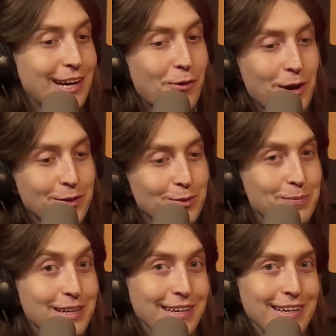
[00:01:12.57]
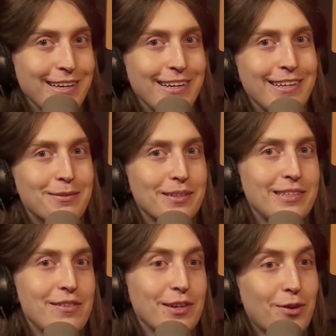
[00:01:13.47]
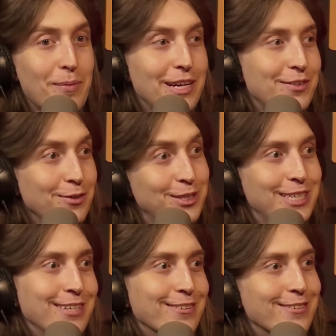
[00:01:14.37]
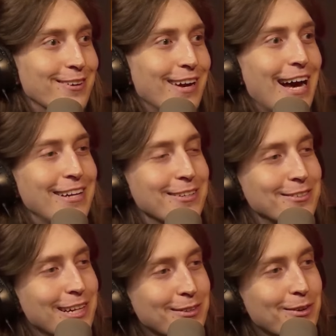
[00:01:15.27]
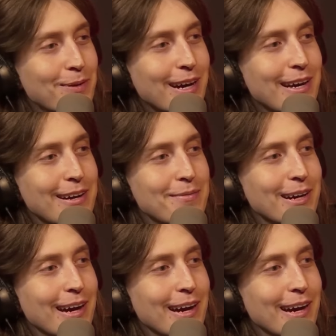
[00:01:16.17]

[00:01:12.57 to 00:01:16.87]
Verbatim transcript: estar tá correndo zumbi e, tipo assim, eventualmente vem um tiro do seu lado. É assustador Sim. pra caramba.